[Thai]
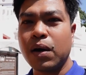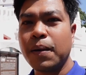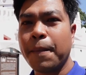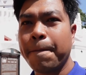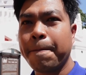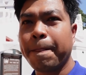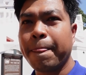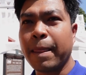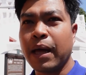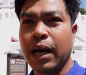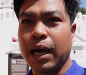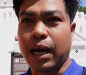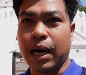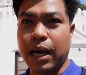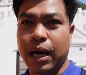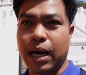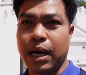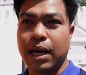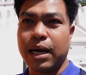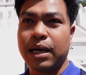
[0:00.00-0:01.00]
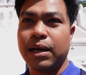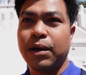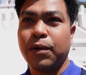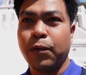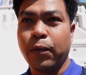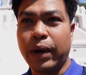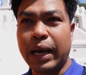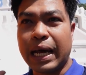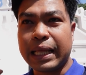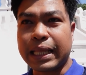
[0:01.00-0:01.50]
ง
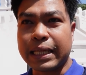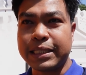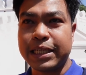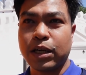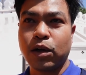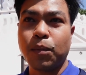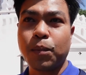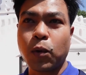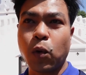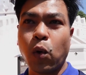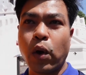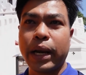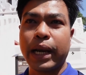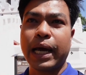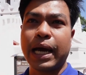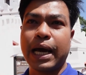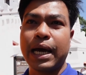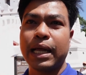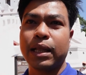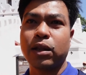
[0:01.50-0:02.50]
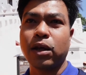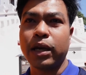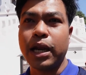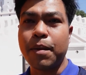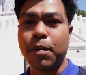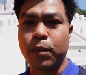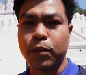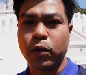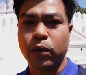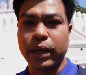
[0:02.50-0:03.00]
เวลาตัดเสียงรบกวนนะฮะ ตอน
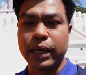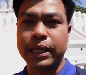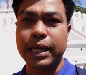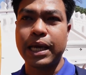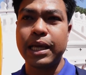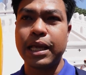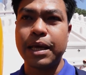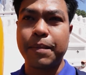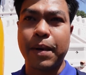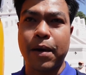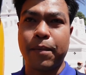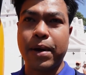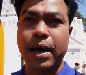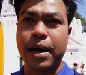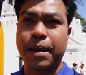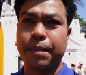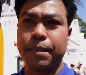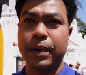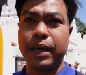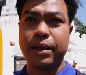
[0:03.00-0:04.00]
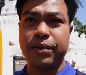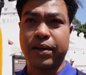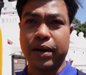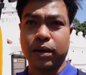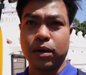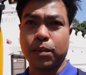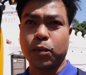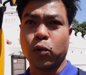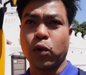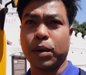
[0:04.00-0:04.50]
นี้ผมอยู่ในที่ที่แบบว่ามีเสีย
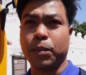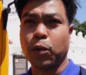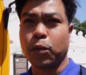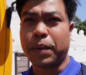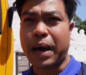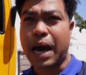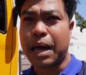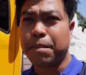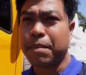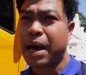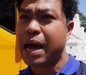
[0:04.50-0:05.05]
งรบกวนทุกท่าน